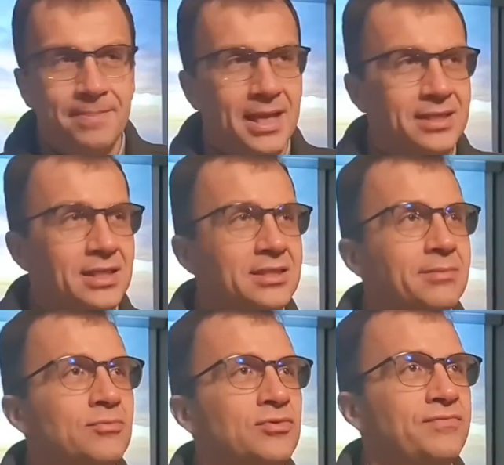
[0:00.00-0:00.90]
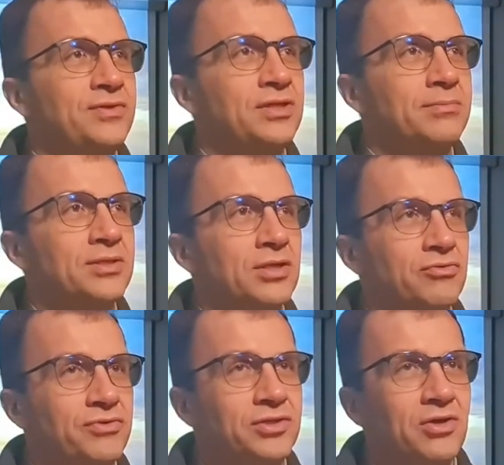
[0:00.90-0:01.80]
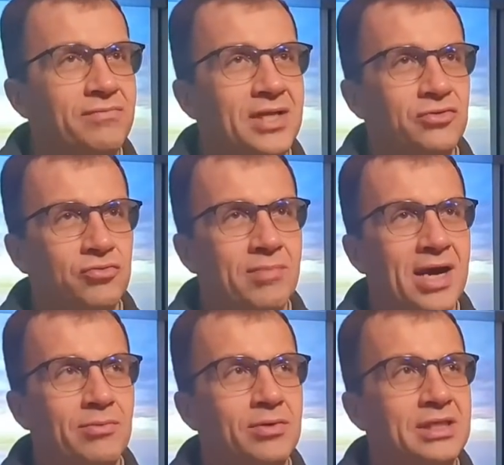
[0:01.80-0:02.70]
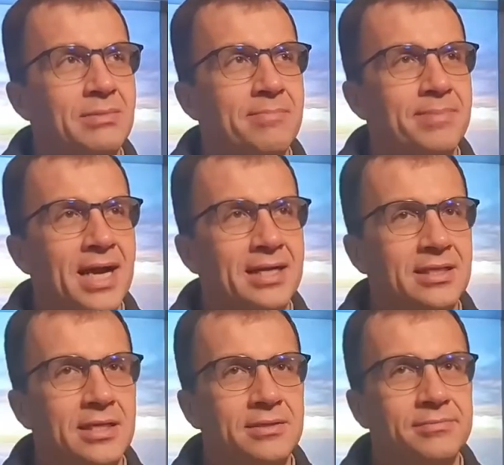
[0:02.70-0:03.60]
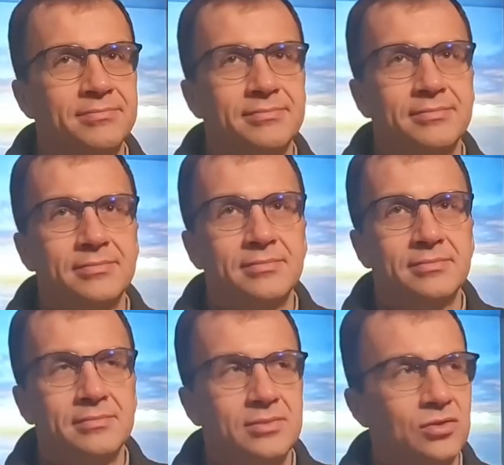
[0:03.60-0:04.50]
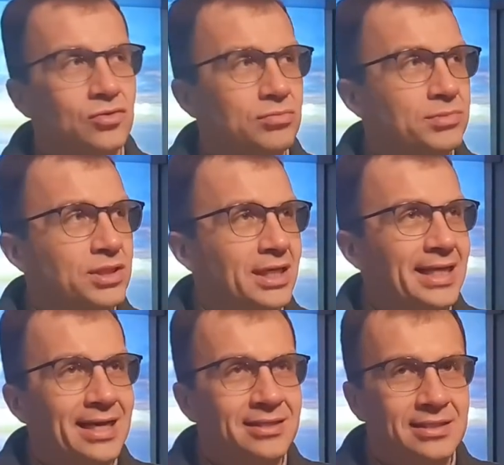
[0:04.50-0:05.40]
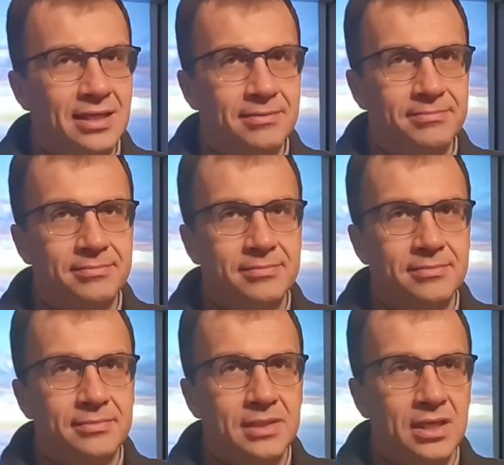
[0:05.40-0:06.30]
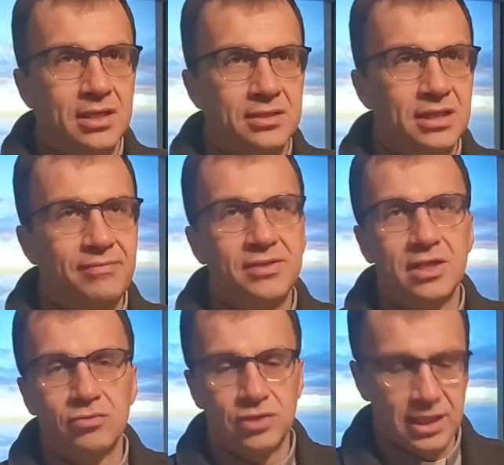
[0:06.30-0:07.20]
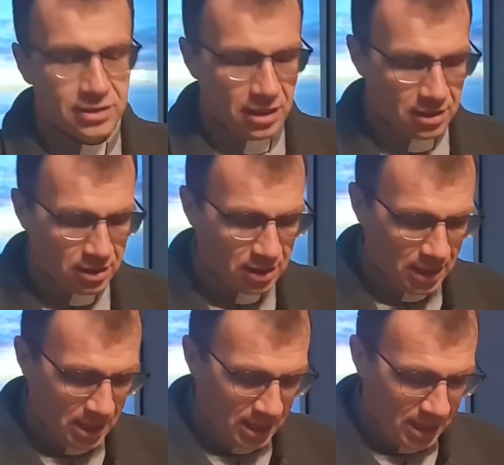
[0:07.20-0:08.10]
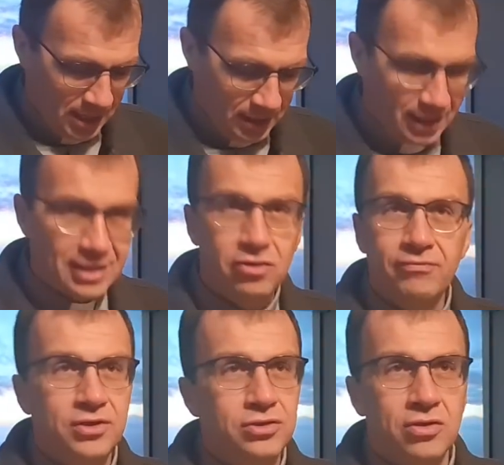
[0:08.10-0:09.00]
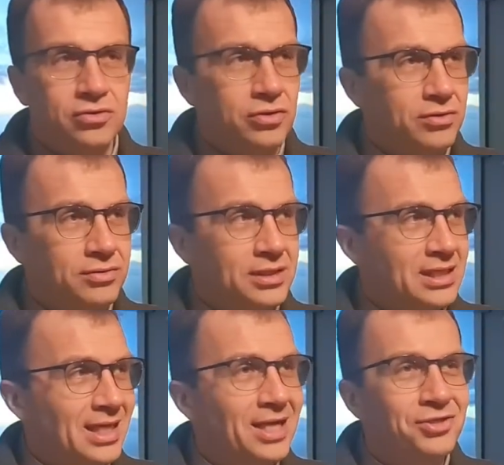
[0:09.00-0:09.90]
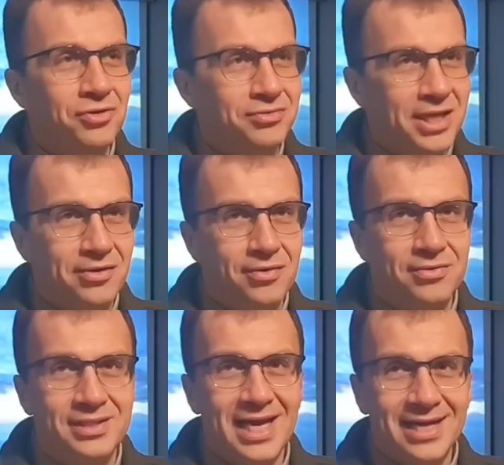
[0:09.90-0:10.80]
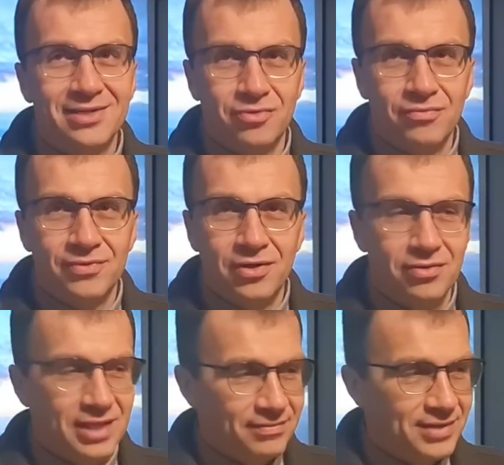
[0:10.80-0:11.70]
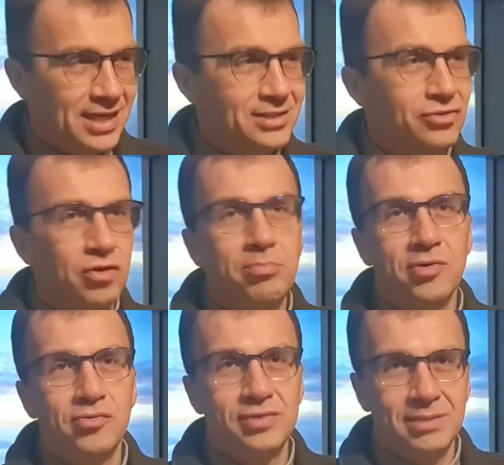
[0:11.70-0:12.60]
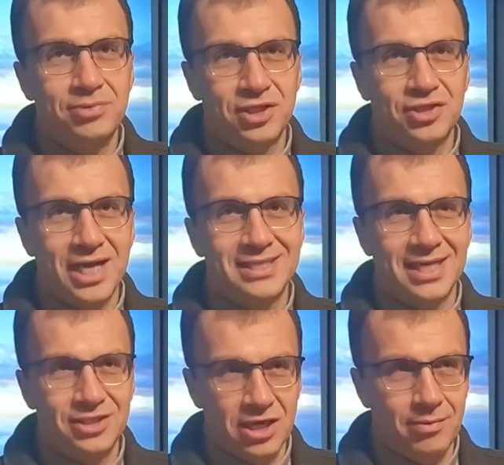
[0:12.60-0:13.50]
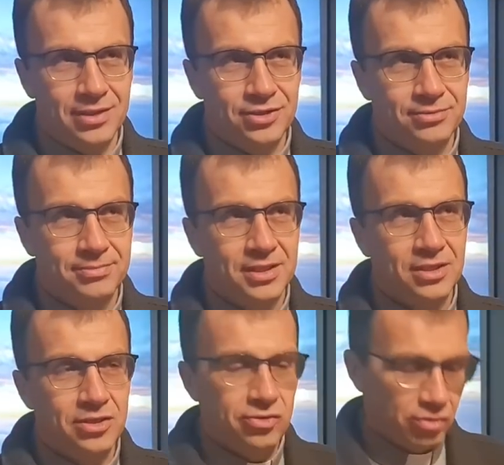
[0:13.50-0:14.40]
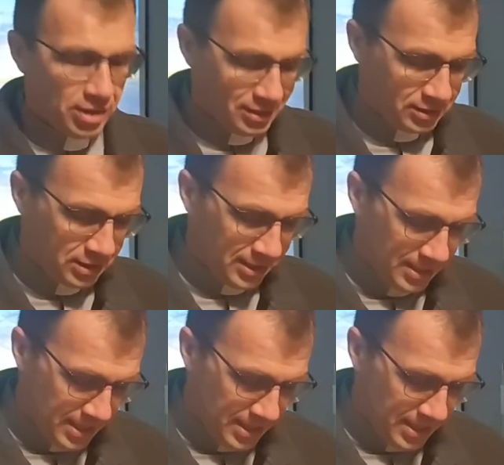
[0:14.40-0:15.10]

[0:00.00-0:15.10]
a czasem już widzimy, że już wszystko w nas umarło, nie mam pragnień, już mi się nie chce, nie widzę już nadziei. I, I, to wszystko, co niezależnie od tego, jak to wygląda w nas, to Bogu nie przeszkadza działać. I to jest,